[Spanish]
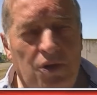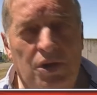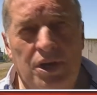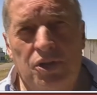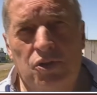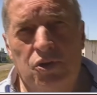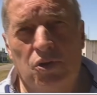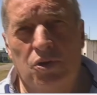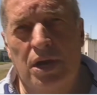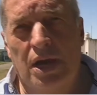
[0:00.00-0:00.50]
está con el
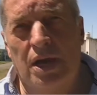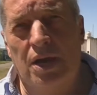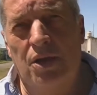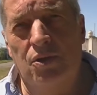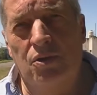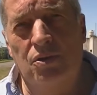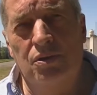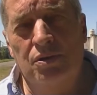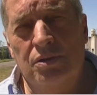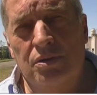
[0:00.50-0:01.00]

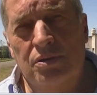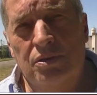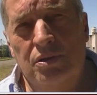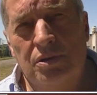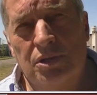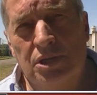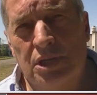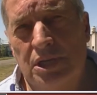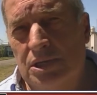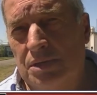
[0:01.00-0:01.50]
entoscado,
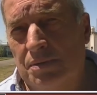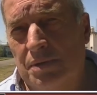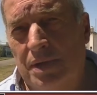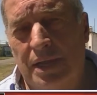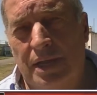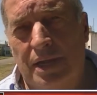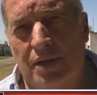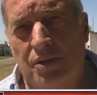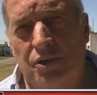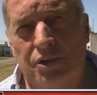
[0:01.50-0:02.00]
ya se va
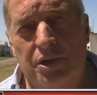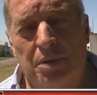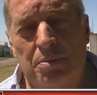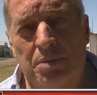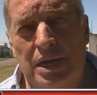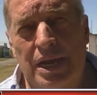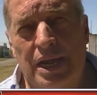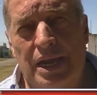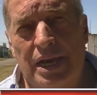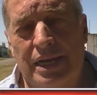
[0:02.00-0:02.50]
dejando
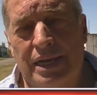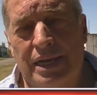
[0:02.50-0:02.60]
terminadas